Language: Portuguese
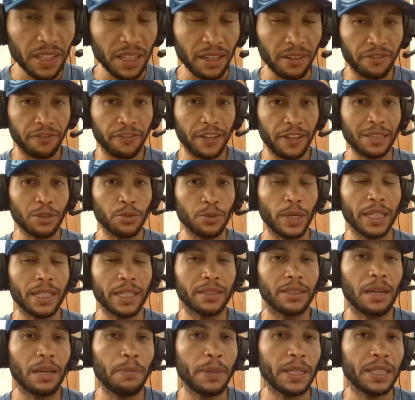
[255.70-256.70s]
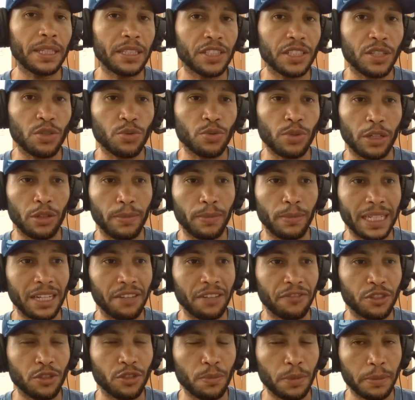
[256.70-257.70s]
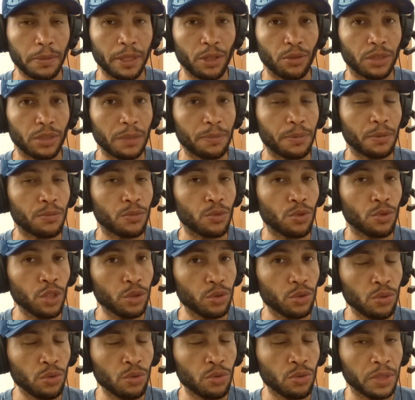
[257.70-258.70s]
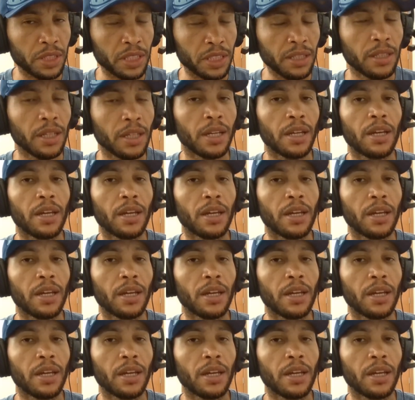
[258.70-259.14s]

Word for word: fato é que, independente disso aí, o Bahia fez um primeiro tempo muito ruim,